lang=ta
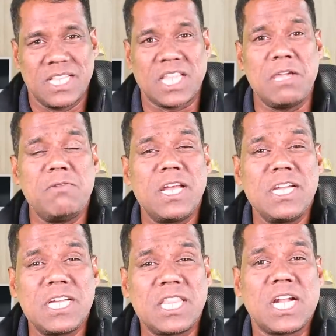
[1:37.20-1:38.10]

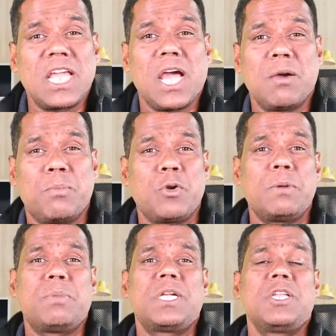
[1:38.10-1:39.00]
தைவானுக்கு தடையாக
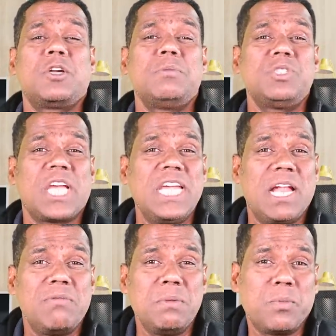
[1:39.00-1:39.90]
போடப்பட்டிருக்கும்
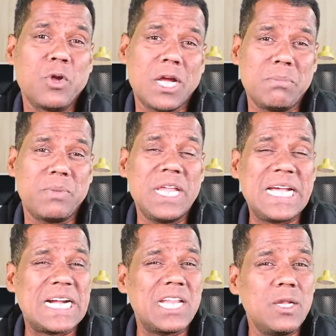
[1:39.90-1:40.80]
சைனாவின் போர்க்கப்பலை
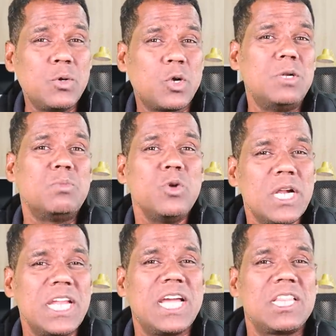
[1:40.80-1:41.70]
கடலுக்குள்
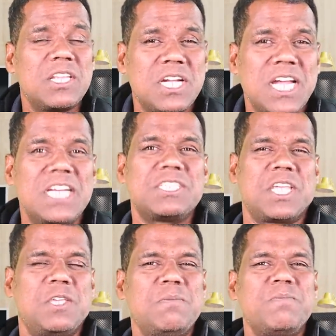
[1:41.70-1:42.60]
மூழ்கடிக்க திட்டங்கள்
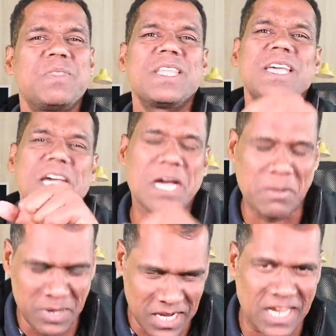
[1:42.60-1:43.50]
செய்யும்
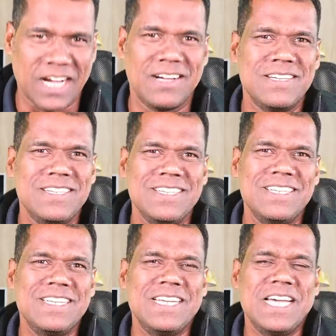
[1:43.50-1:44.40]
அமெரிக்கா
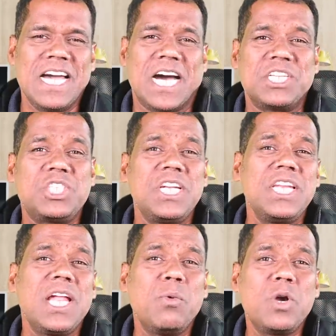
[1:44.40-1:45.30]

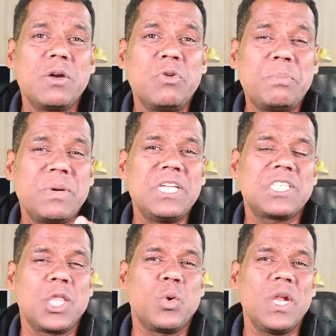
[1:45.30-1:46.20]
அர்ஜென்டினாவுக்கு விற்பனை
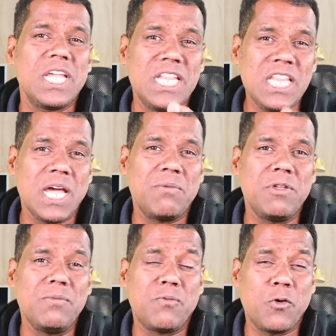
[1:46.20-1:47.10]
செய்துள்ள
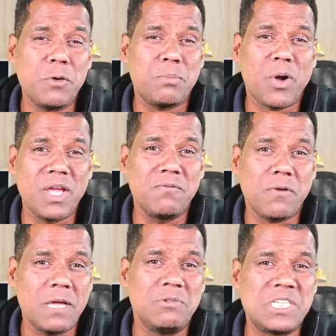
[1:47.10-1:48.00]
இந்தியாவின் ஃபோர் பாயிண்ட்
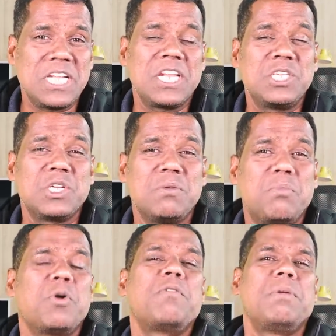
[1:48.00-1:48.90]
ஃபைவ் ஜெனரேஷன்
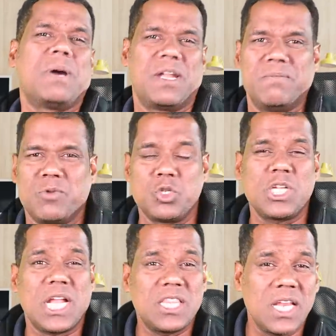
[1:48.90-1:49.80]
போர் விமானம்
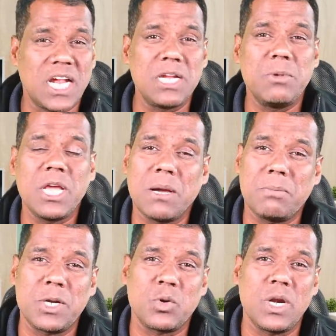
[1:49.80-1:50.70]
குஜராத்தில்
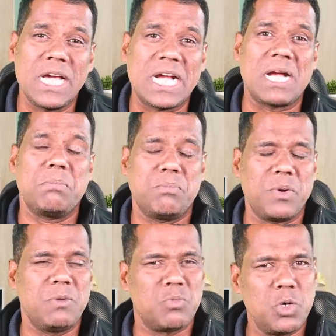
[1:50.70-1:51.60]
கண்டுபிடிக்கப்பட்டுள்ள
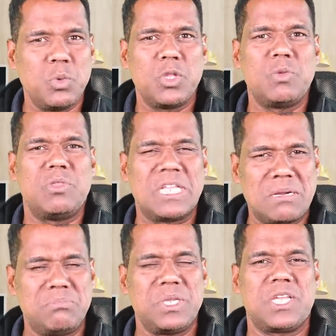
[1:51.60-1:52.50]
கப்பல் முழுவதும்
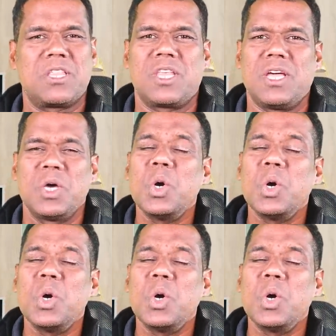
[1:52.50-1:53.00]
நிரம்பி இருந்த